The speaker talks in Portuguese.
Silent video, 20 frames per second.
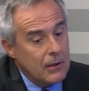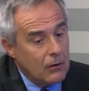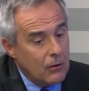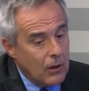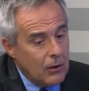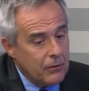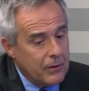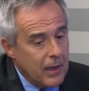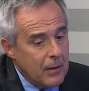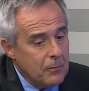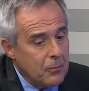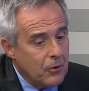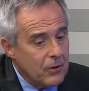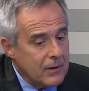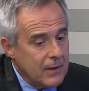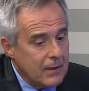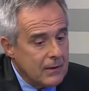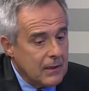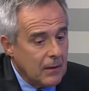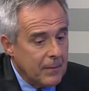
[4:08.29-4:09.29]
Agora, o que é
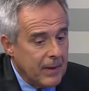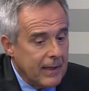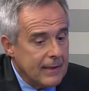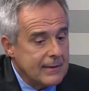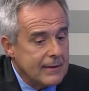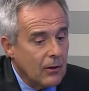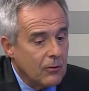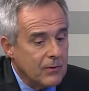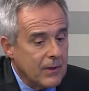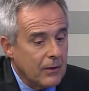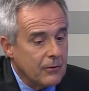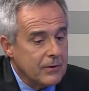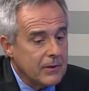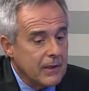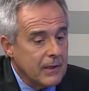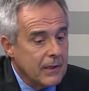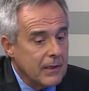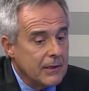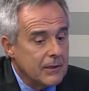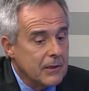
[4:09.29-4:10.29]
importante também ressaltar é o
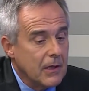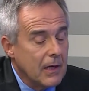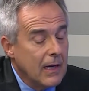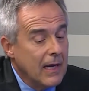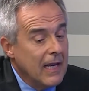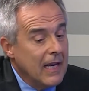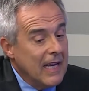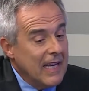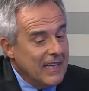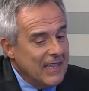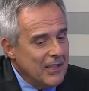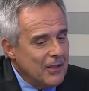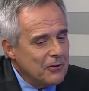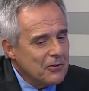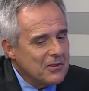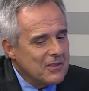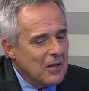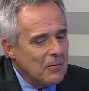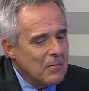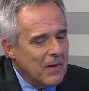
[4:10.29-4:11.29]
seguinte:
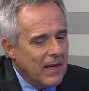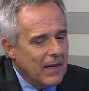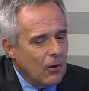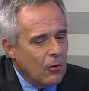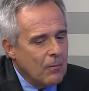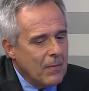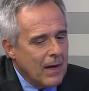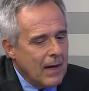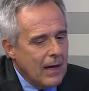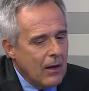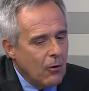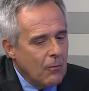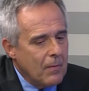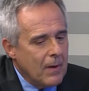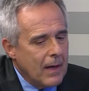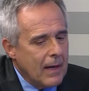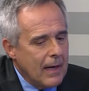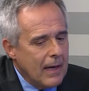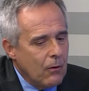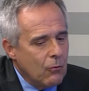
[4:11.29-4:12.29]
isso também é, uma, é,
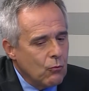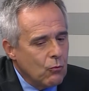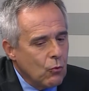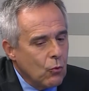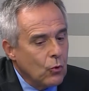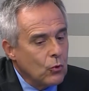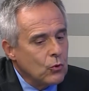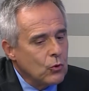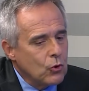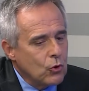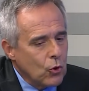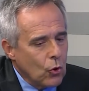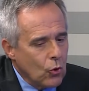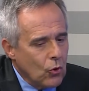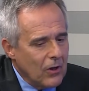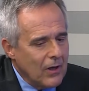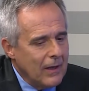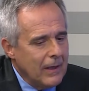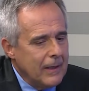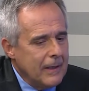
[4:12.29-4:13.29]
uma, é um
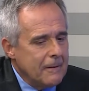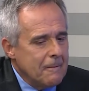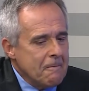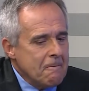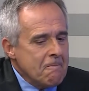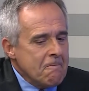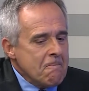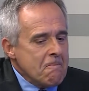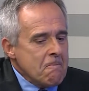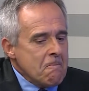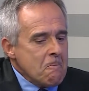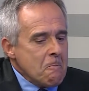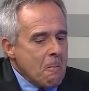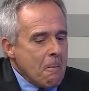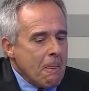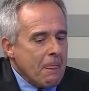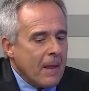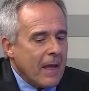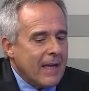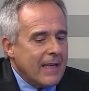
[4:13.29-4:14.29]
controle
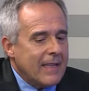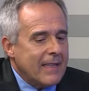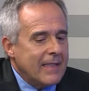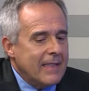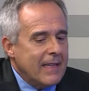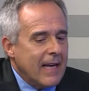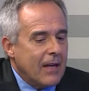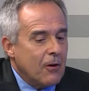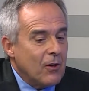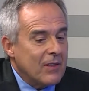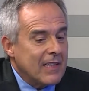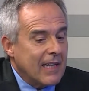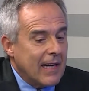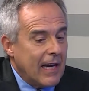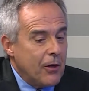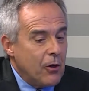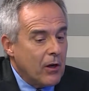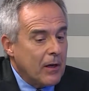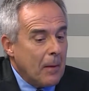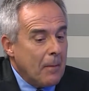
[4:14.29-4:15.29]
que a nota
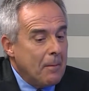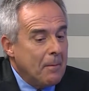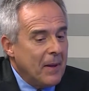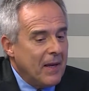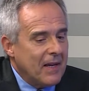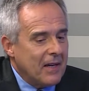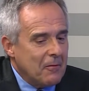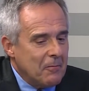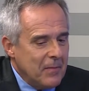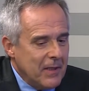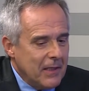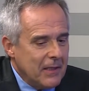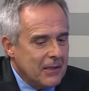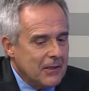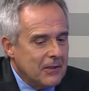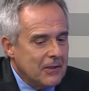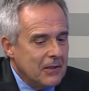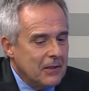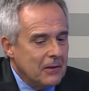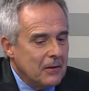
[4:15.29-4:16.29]
carioca
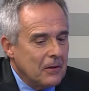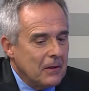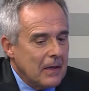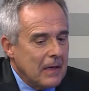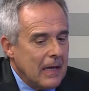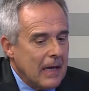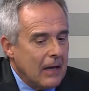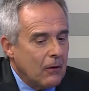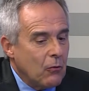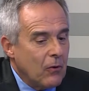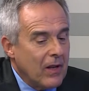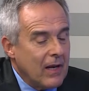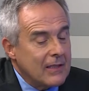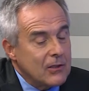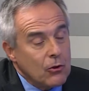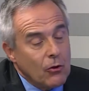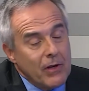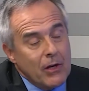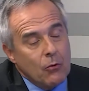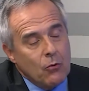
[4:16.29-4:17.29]
permite é, com
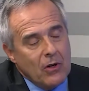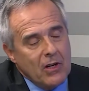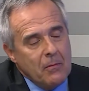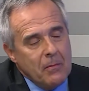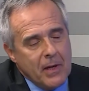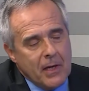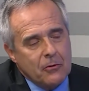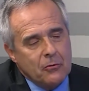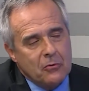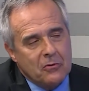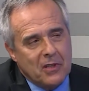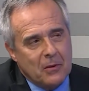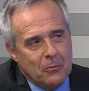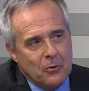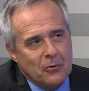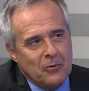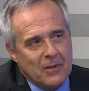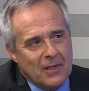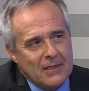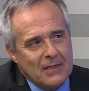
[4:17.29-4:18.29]
relação ao recolhimento do
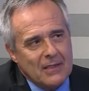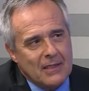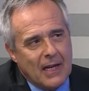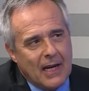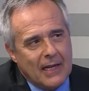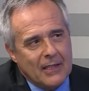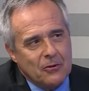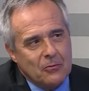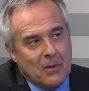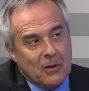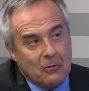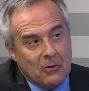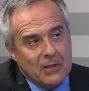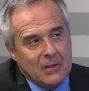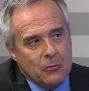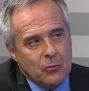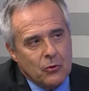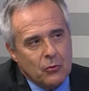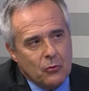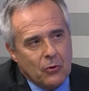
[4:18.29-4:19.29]
tributo na cidade. Uma
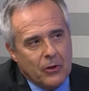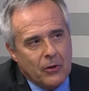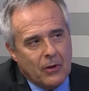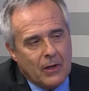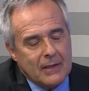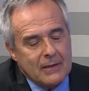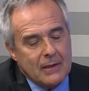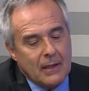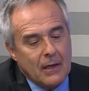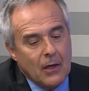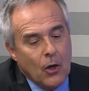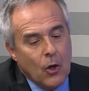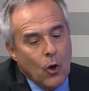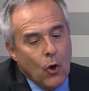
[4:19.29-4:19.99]
coisa muito curiosa.